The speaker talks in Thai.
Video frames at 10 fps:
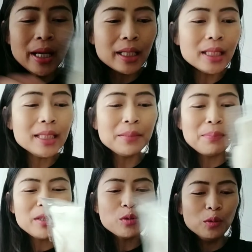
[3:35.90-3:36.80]
ก็คือ
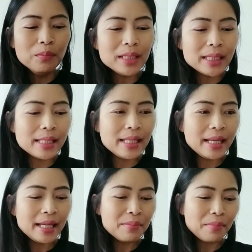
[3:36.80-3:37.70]
เป็นถุงมือ
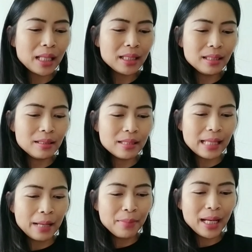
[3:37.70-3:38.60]
ที่มัน
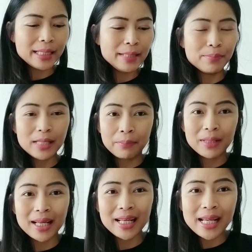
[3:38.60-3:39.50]
สามารถหยิบจับ
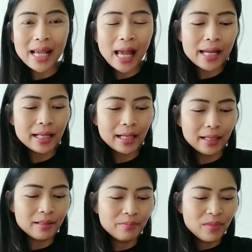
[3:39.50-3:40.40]
อะไรได้ง่ายนะคะ
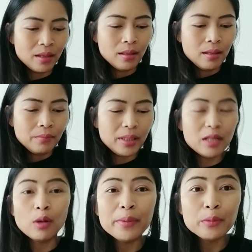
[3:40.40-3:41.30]
พอดี
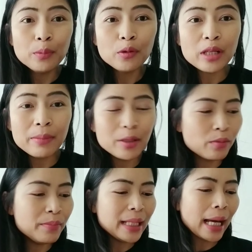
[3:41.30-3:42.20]
ว่าเมื่อชรว่งนี้มน
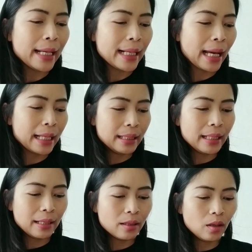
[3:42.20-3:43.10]
นมีถ่ายงานนะ
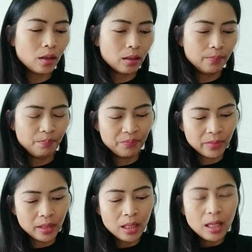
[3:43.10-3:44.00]
คะ ก็
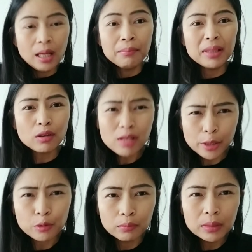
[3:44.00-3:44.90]
มันต้องใส่
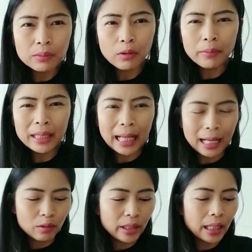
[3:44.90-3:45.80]
ถุงมือเพราะมันหนา
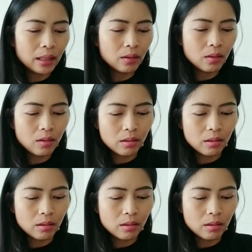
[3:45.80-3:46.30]
วนะคะ แล้วก็